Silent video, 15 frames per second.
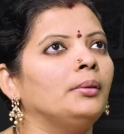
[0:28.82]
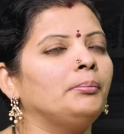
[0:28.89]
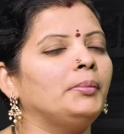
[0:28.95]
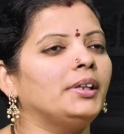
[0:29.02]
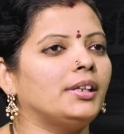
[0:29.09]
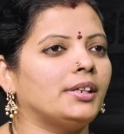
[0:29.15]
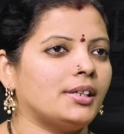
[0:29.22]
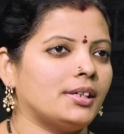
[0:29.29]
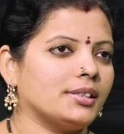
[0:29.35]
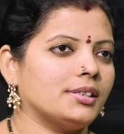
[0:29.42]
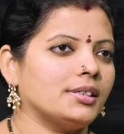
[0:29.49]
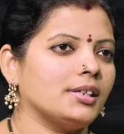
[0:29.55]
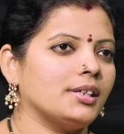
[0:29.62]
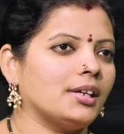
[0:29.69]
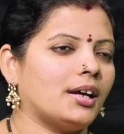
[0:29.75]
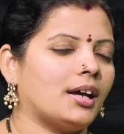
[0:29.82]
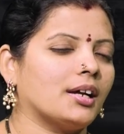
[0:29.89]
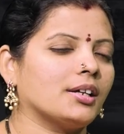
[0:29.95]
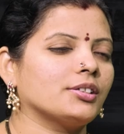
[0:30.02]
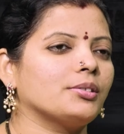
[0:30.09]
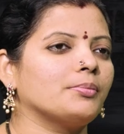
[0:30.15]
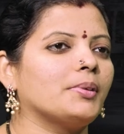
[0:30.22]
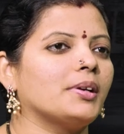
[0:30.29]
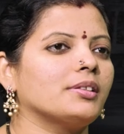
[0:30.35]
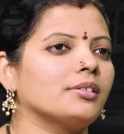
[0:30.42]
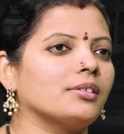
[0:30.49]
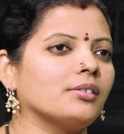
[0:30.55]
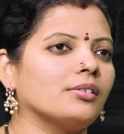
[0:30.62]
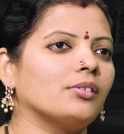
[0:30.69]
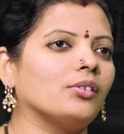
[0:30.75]
మీనరాశి ఆగస్టు
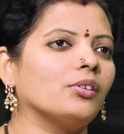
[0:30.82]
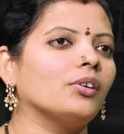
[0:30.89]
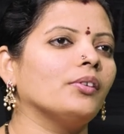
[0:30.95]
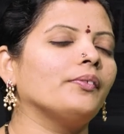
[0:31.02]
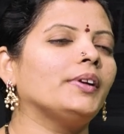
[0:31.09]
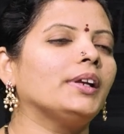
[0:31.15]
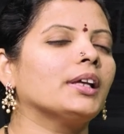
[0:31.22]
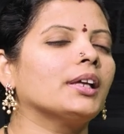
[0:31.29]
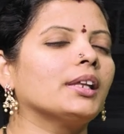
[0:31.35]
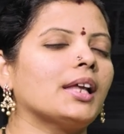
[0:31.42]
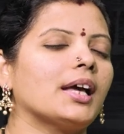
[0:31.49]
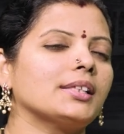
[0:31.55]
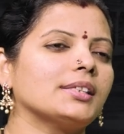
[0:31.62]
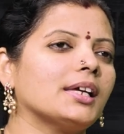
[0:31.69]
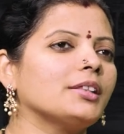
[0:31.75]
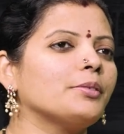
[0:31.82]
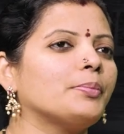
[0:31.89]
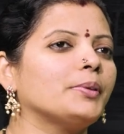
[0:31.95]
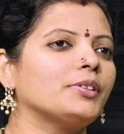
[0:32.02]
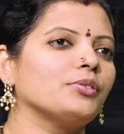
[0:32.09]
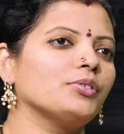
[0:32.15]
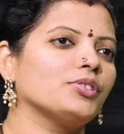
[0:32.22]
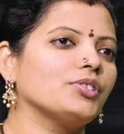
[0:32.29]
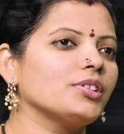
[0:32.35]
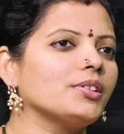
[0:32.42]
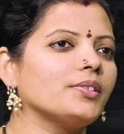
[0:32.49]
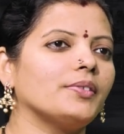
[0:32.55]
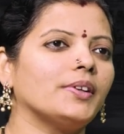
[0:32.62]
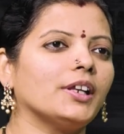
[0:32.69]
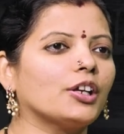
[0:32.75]
మాసంలో వీళ్ళకి రాశాధిపతి వచ్చి
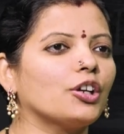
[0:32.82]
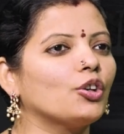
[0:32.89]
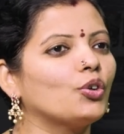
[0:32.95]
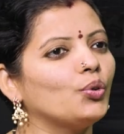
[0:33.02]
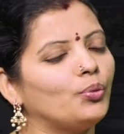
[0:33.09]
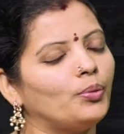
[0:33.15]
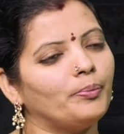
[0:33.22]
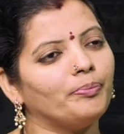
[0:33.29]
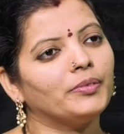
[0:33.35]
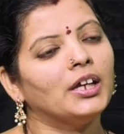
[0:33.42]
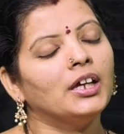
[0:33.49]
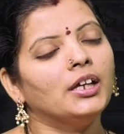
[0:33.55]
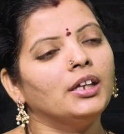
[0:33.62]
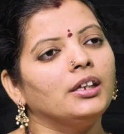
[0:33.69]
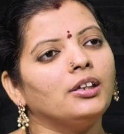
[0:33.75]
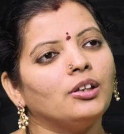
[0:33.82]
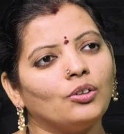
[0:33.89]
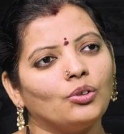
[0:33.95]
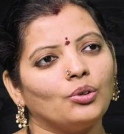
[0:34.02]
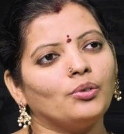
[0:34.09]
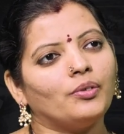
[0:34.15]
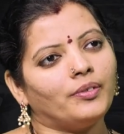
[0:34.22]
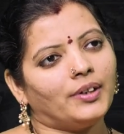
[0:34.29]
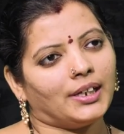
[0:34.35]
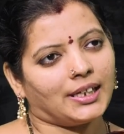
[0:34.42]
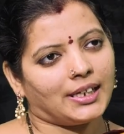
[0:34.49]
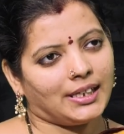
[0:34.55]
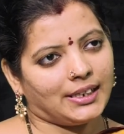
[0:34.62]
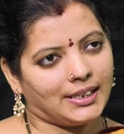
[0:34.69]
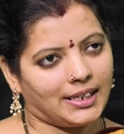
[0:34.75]
వీళ్ళకి గురువు ఈ గురువు
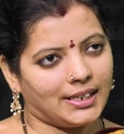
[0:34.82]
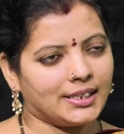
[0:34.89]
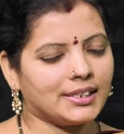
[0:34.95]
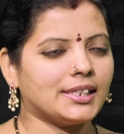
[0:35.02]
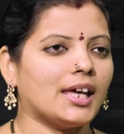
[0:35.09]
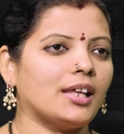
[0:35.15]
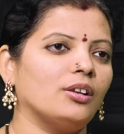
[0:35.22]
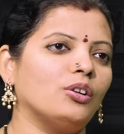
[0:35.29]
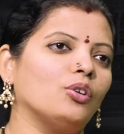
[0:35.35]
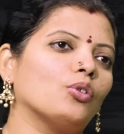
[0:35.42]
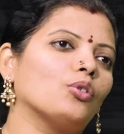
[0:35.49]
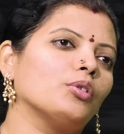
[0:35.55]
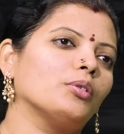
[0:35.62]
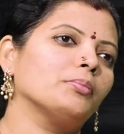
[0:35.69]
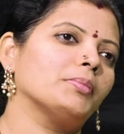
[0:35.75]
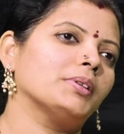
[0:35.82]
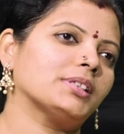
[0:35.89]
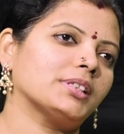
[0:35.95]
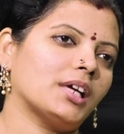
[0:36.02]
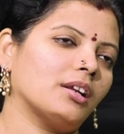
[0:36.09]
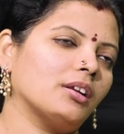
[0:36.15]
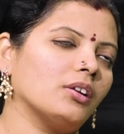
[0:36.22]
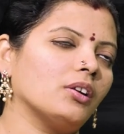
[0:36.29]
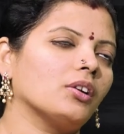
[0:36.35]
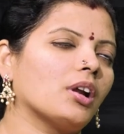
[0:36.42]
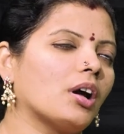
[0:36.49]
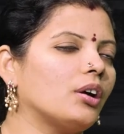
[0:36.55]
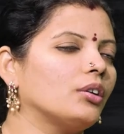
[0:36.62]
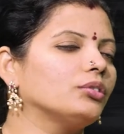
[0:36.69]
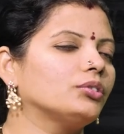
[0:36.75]
వీళ్ళకి ధనస్థానంలో కుటుంబ స్థానంలో
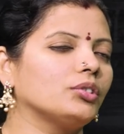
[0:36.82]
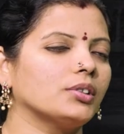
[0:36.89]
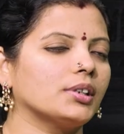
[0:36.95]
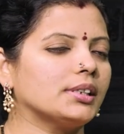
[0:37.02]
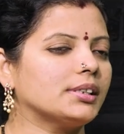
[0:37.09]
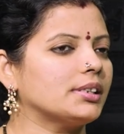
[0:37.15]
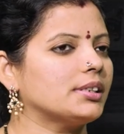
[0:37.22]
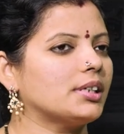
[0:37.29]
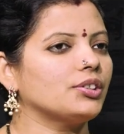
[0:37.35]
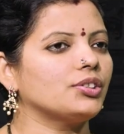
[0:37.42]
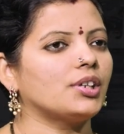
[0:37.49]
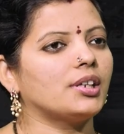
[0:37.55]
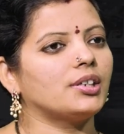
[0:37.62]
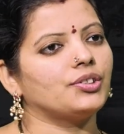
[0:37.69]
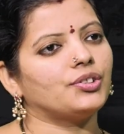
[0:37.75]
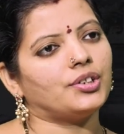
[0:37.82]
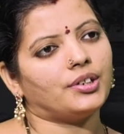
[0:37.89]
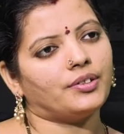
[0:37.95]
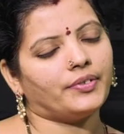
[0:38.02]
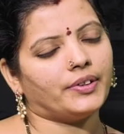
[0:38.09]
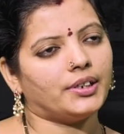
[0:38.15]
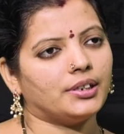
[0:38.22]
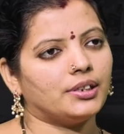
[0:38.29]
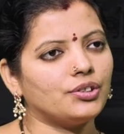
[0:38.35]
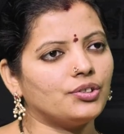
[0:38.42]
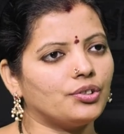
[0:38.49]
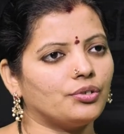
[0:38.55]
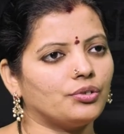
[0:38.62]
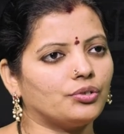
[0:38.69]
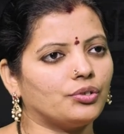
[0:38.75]
రాహుతో కలిసి సంచారం చేయడం అనేది
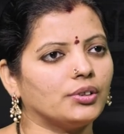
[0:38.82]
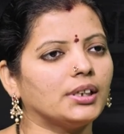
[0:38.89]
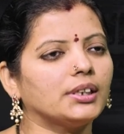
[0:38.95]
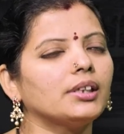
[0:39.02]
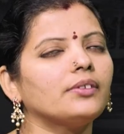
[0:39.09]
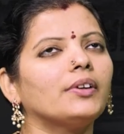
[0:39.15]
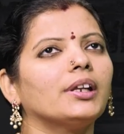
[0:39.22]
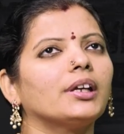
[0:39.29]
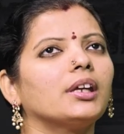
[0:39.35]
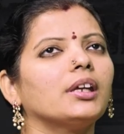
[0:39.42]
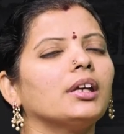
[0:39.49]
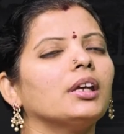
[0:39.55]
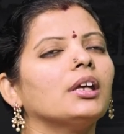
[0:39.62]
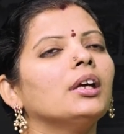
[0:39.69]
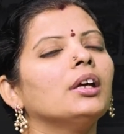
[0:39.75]
జరుగుతుంది అయితే వీళ్ళకి